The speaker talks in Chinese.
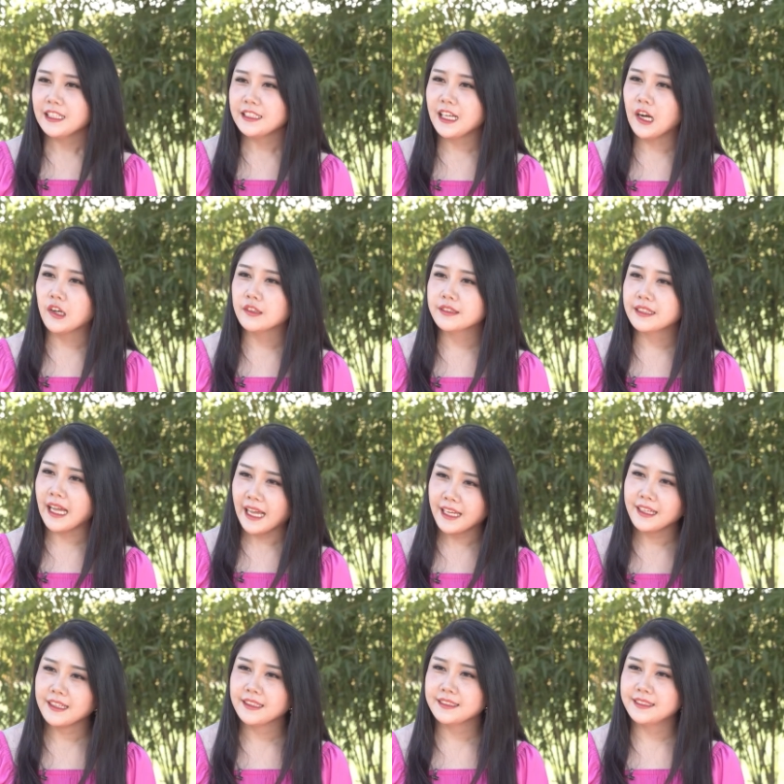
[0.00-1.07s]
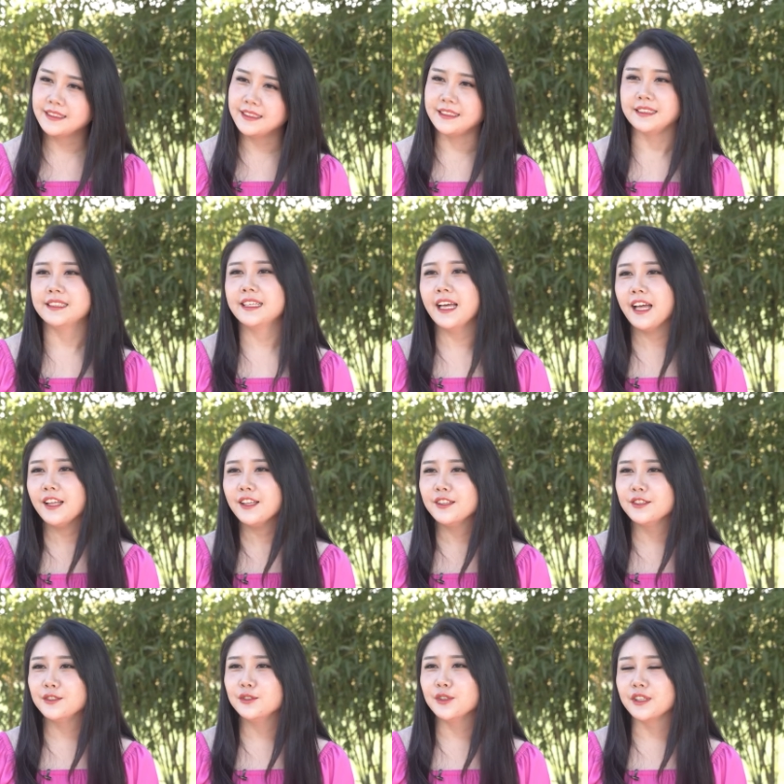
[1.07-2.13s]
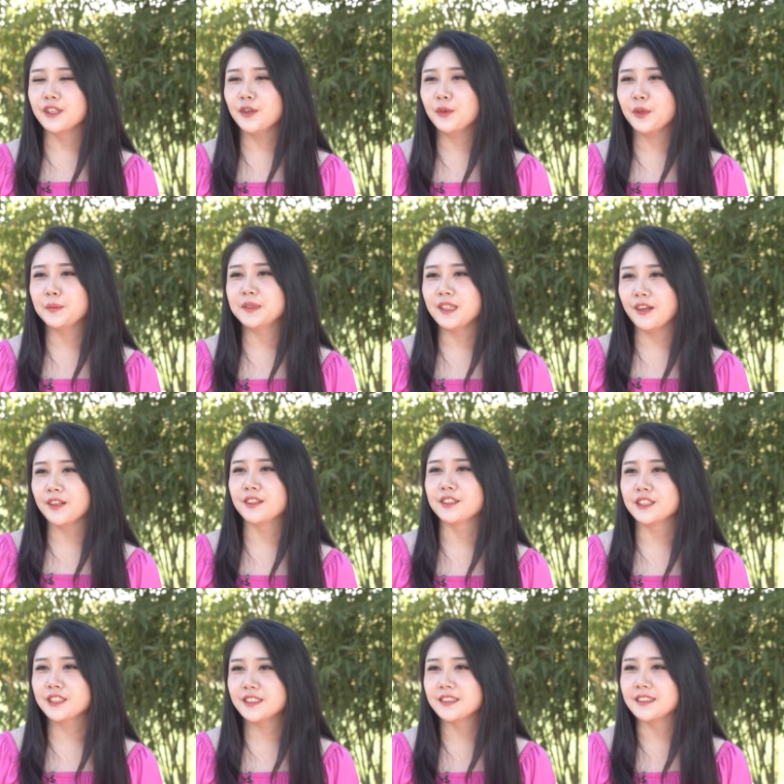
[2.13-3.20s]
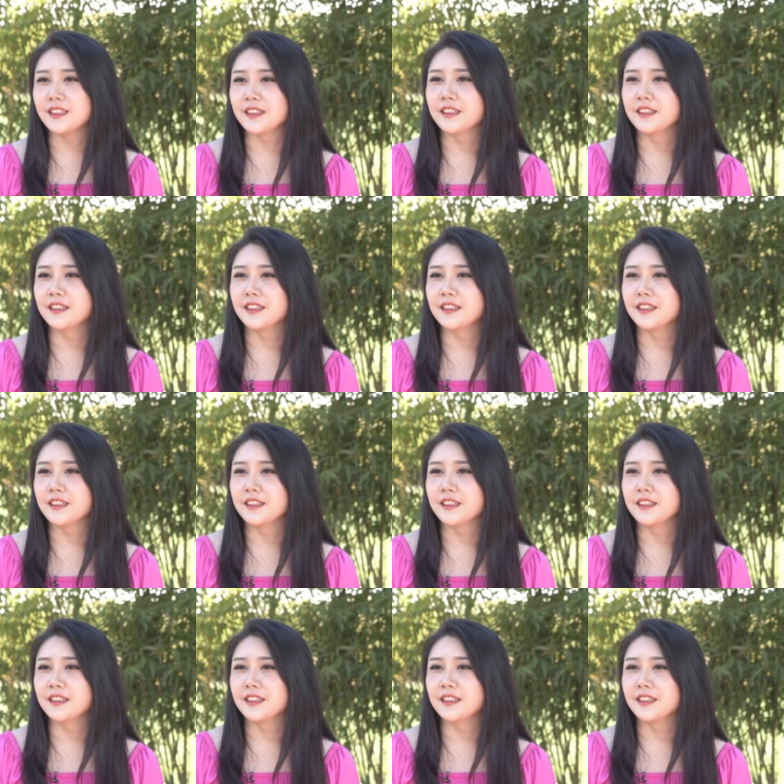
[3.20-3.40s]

要待几天？您觉得会比较合适呢？